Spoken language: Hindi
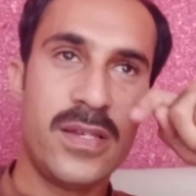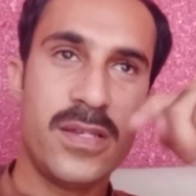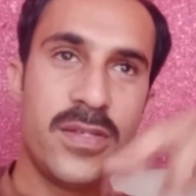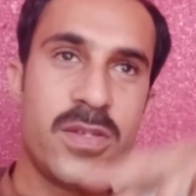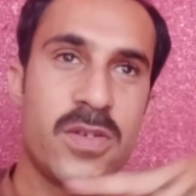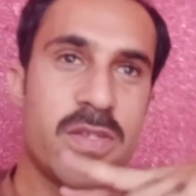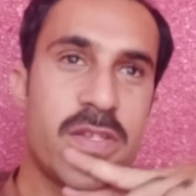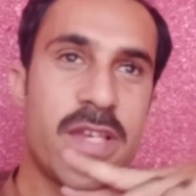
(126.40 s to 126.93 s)

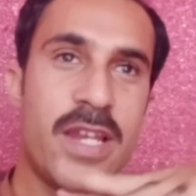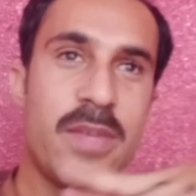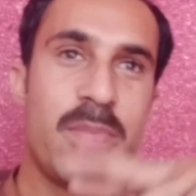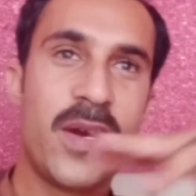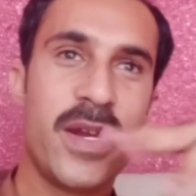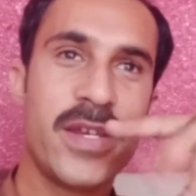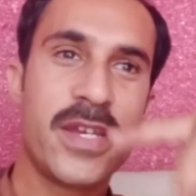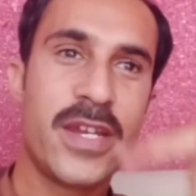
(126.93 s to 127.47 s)
जो
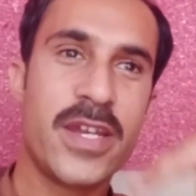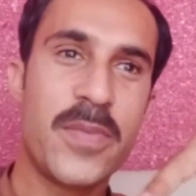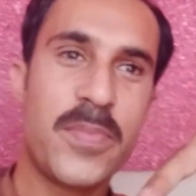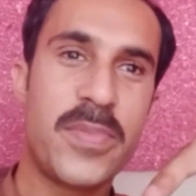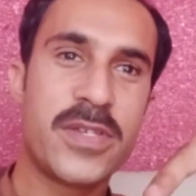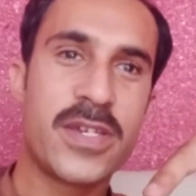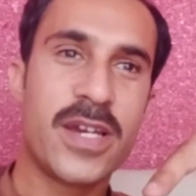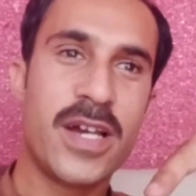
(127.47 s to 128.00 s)
सेलिब्रेशन है
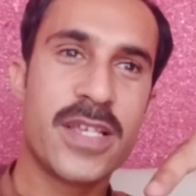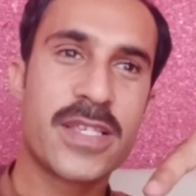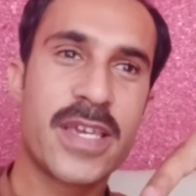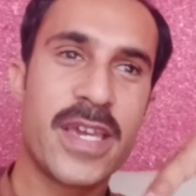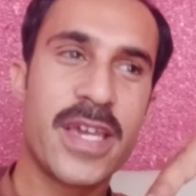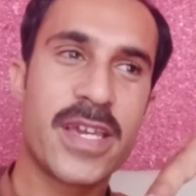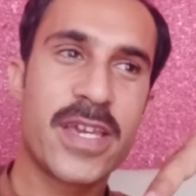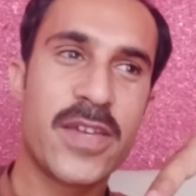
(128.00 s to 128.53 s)
पचास
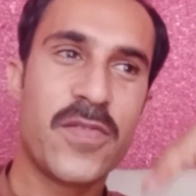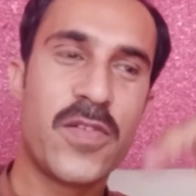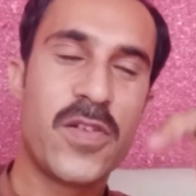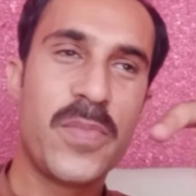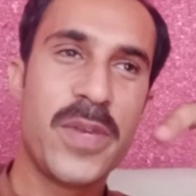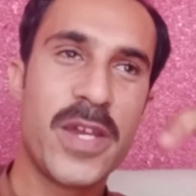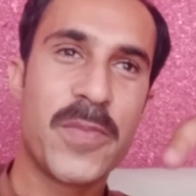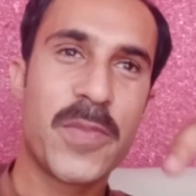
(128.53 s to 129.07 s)
के की वो
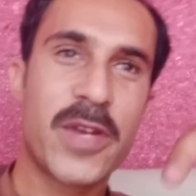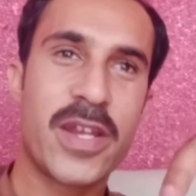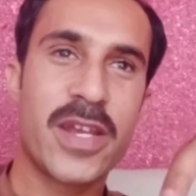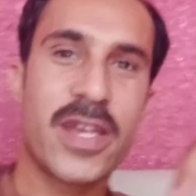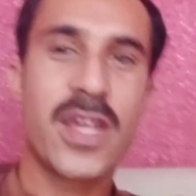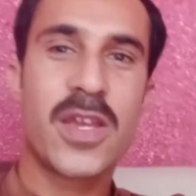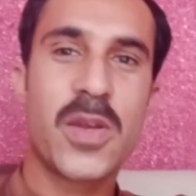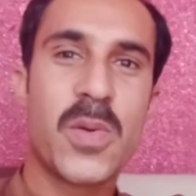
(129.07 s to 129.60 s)
भी हम करेंगे